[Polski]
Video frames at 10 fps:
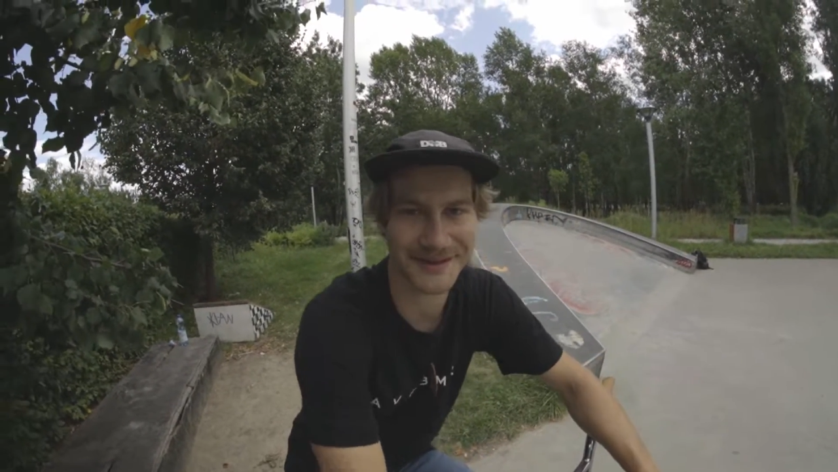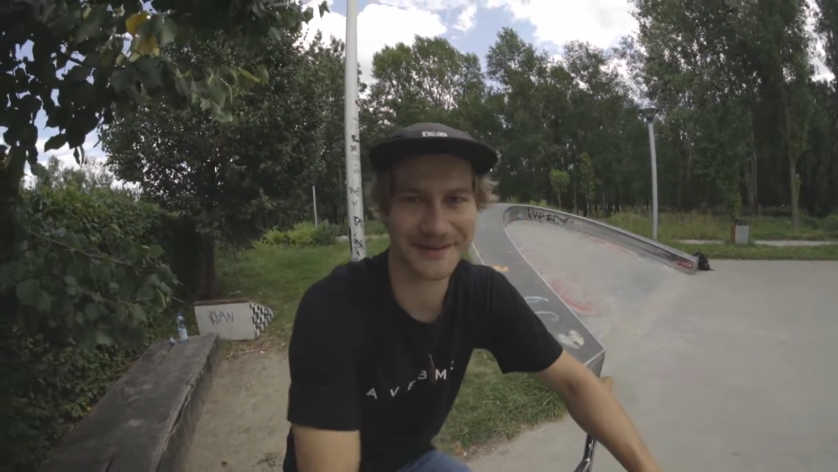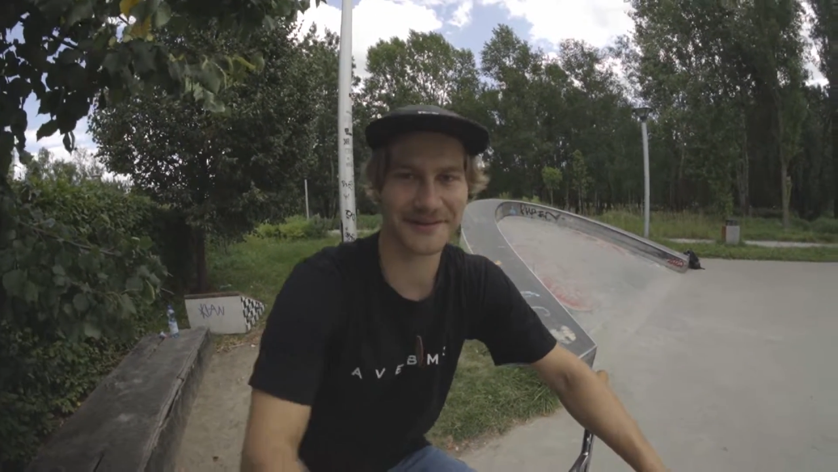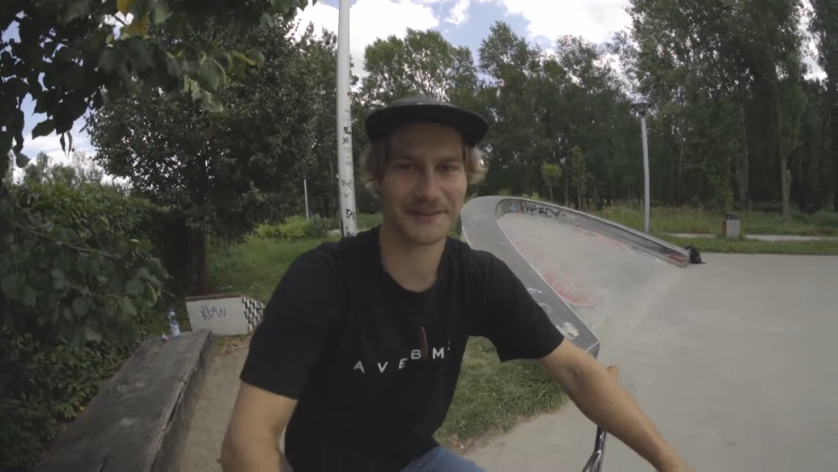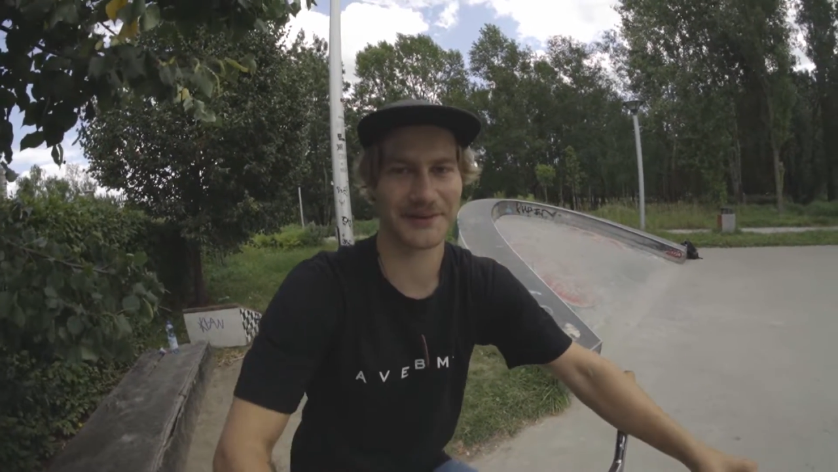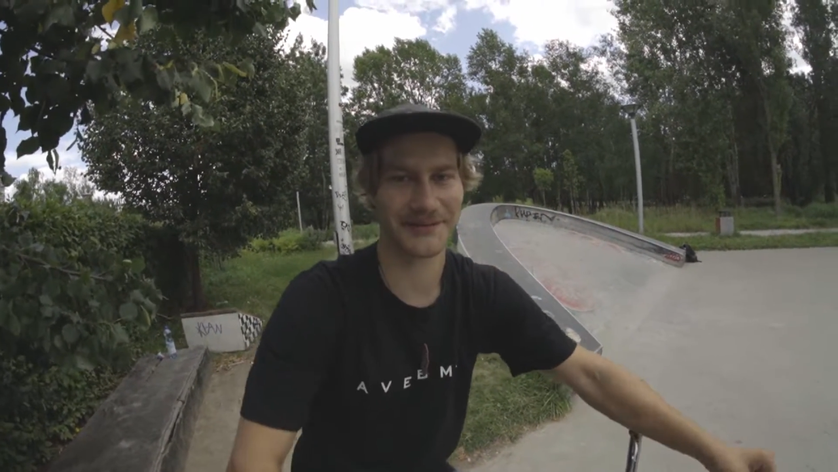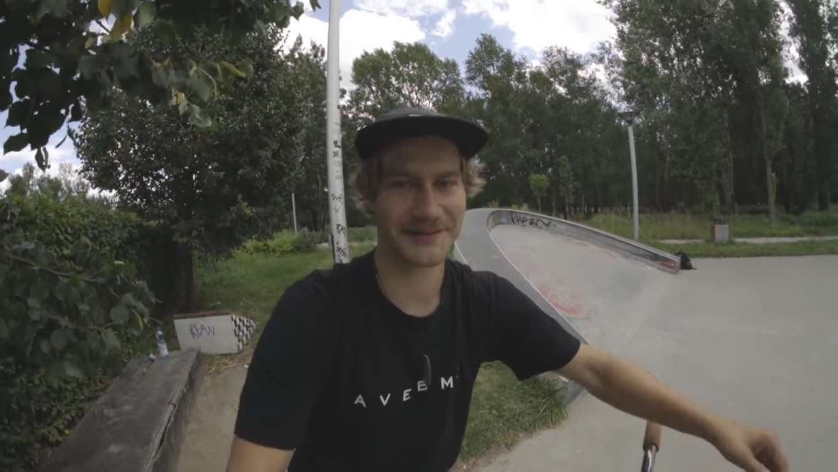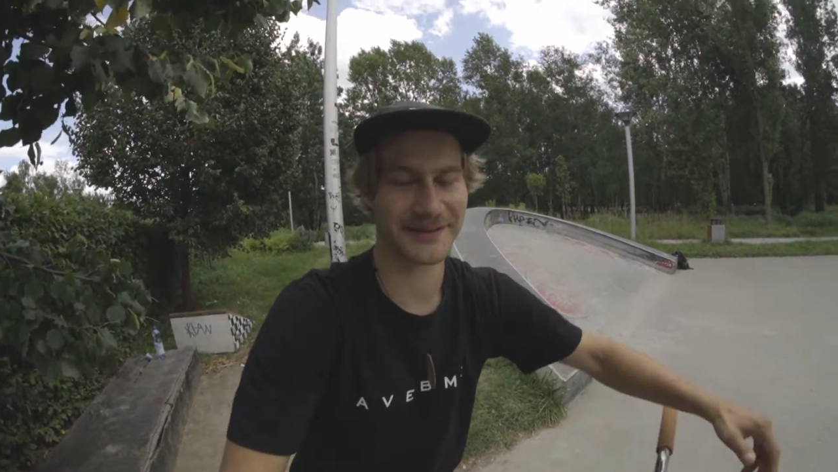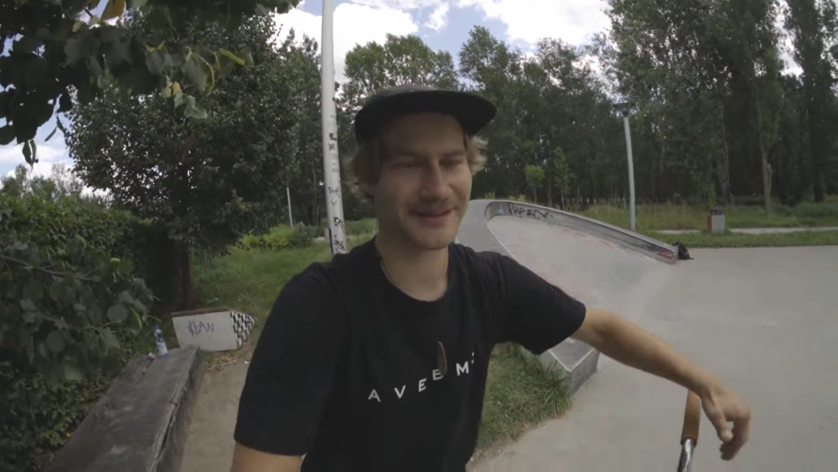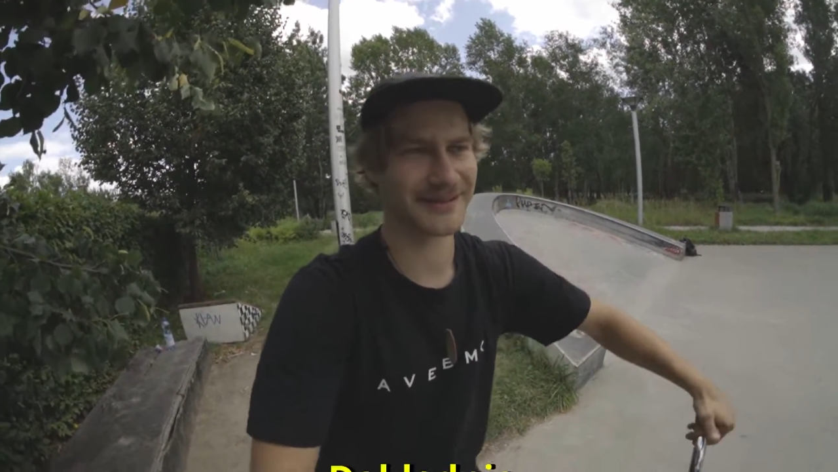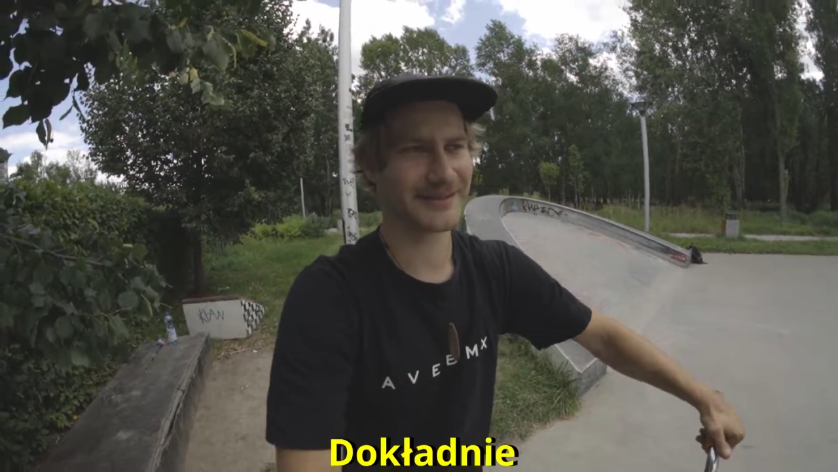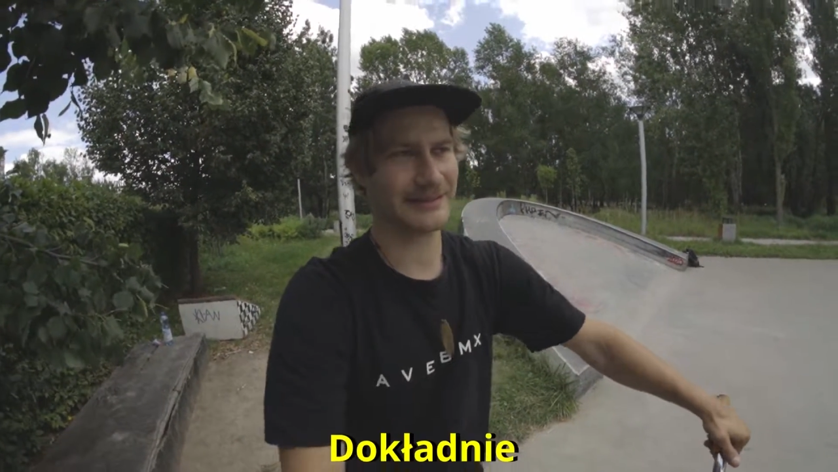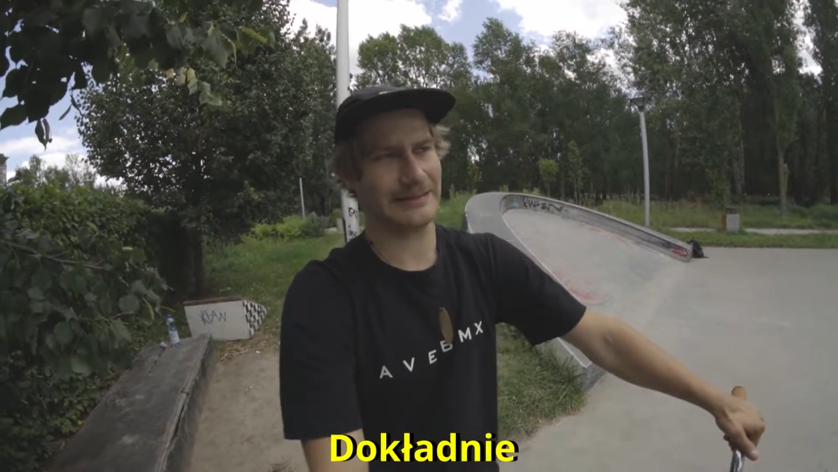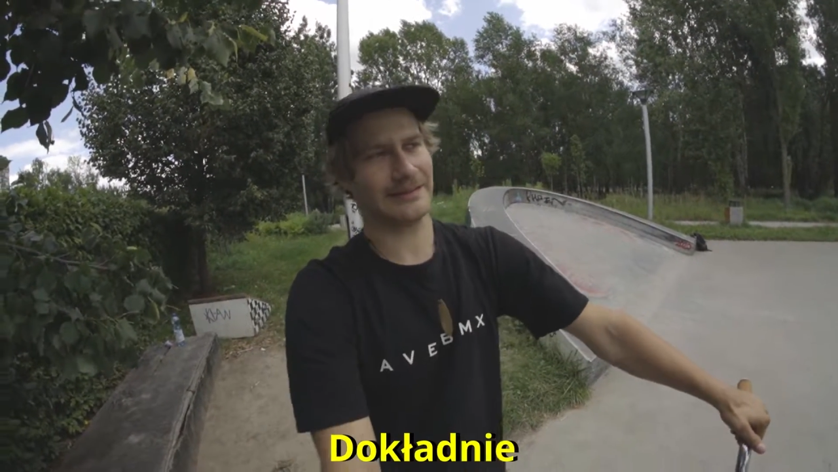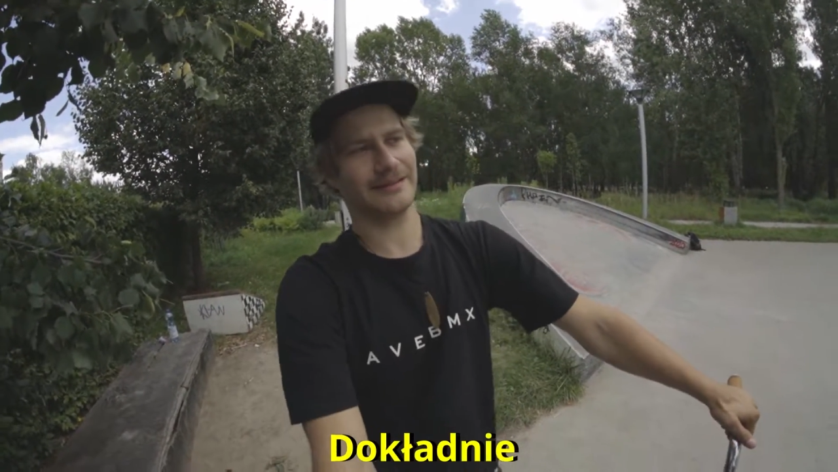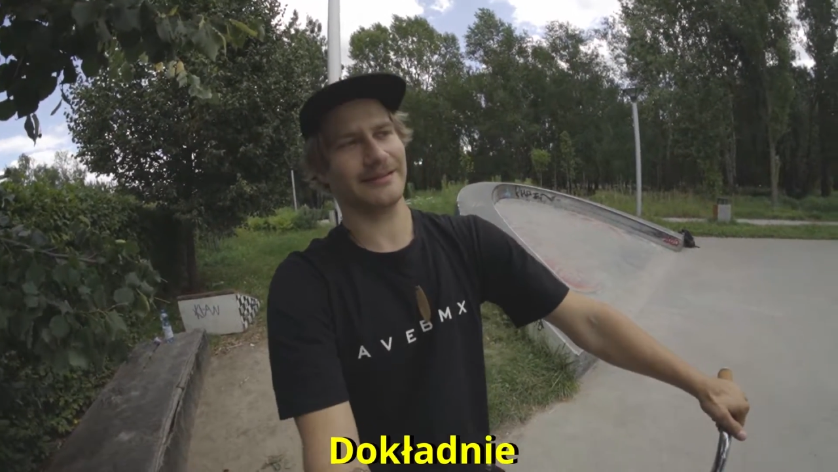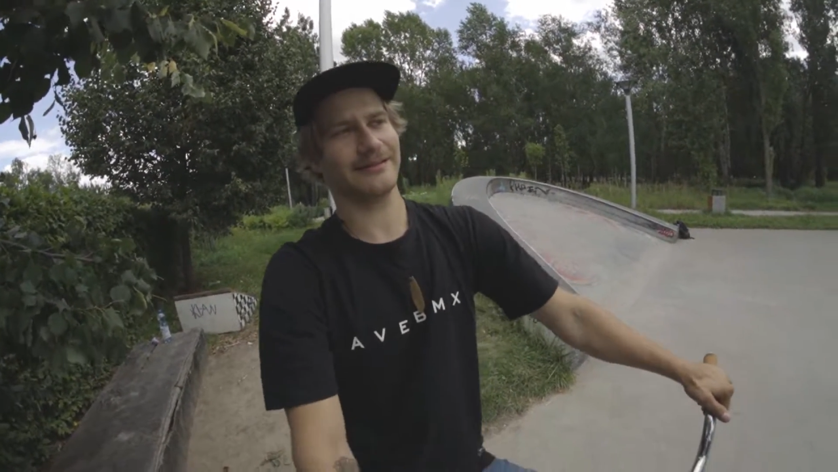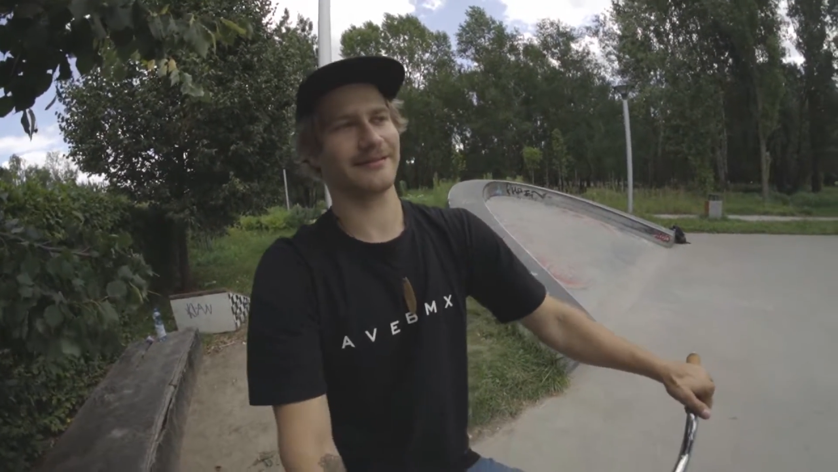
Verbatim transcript: rider w Polsce. Dokładnie.